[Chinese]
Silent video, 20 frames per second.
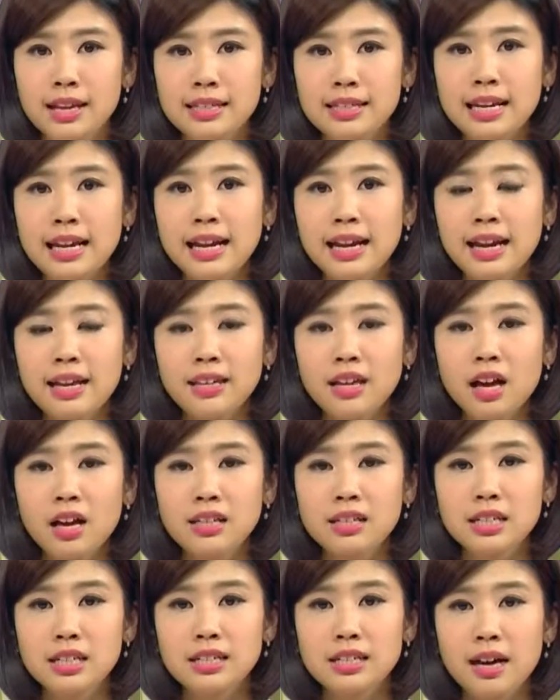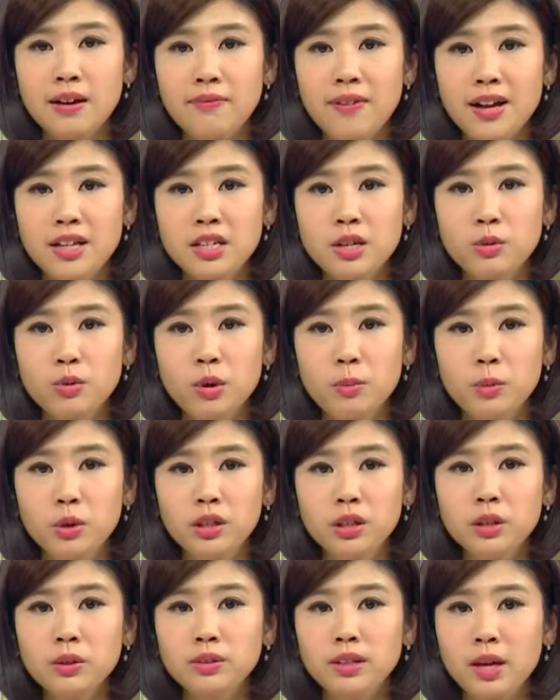再来看到新疆发生规模
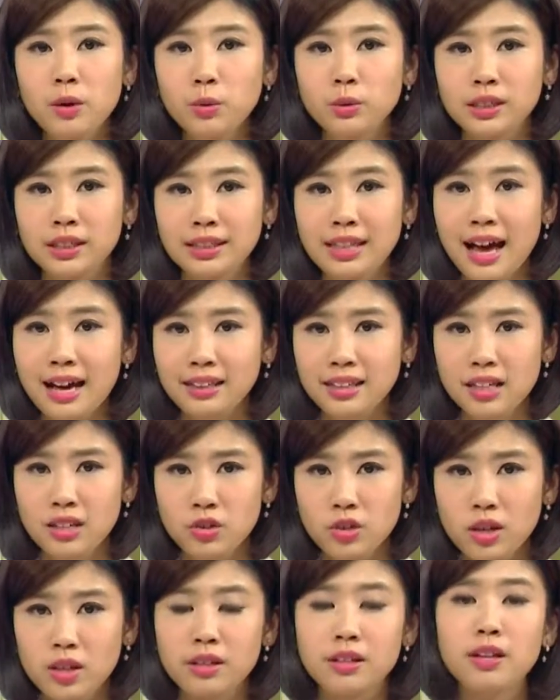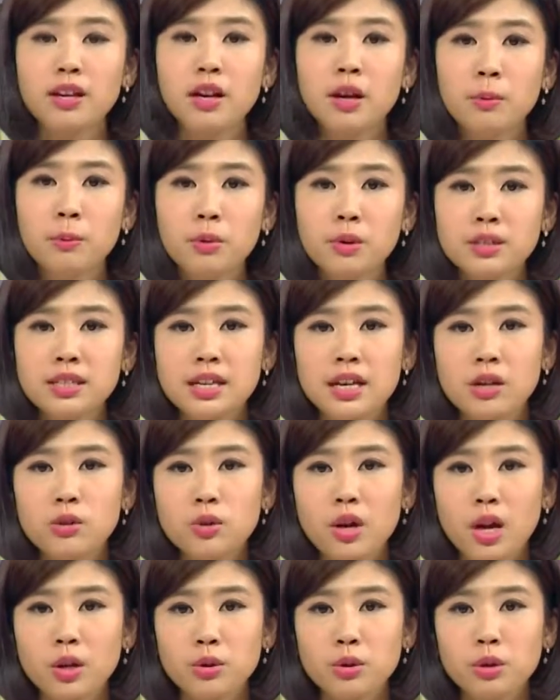六点五的大地震，目前
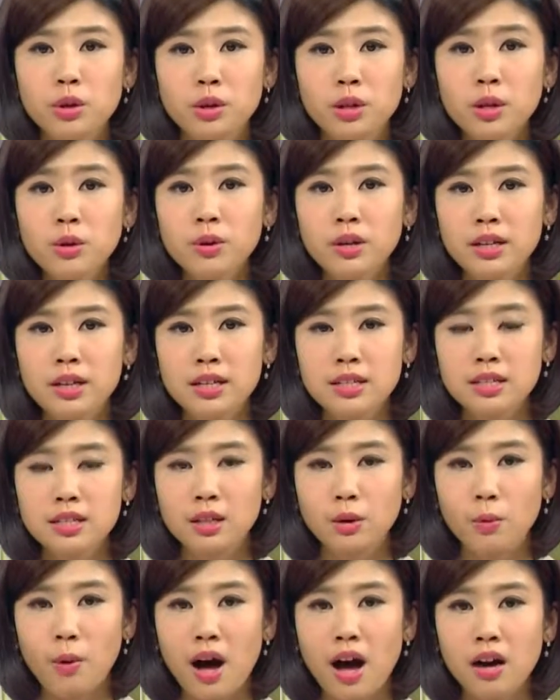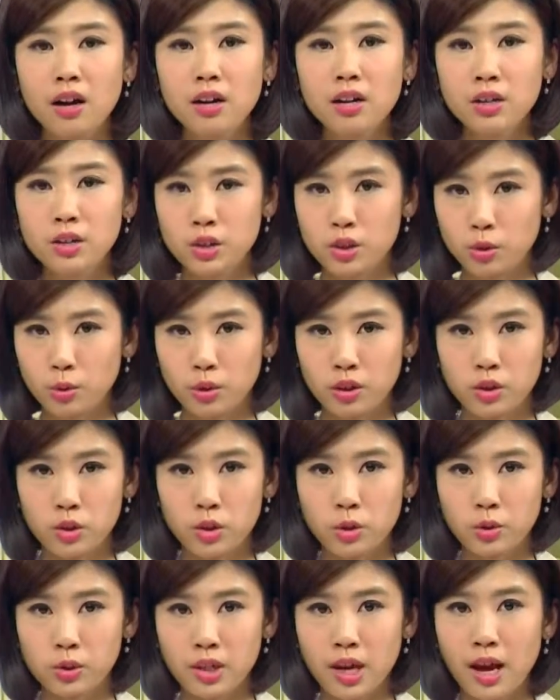传出有六个人死亡，二十多人
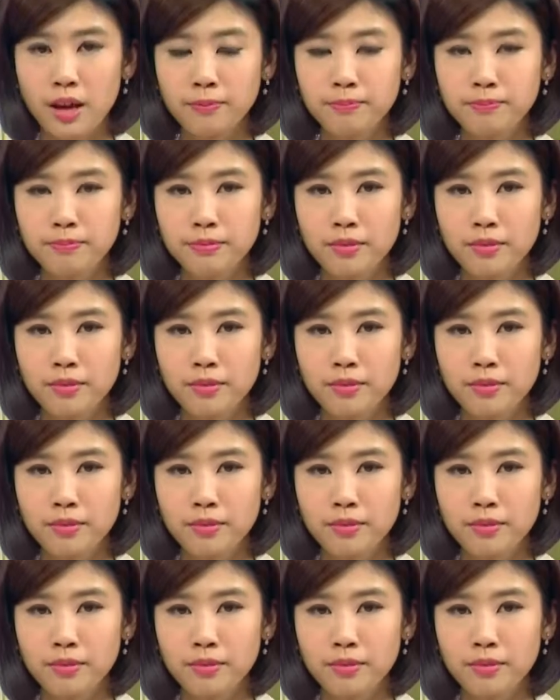受伤。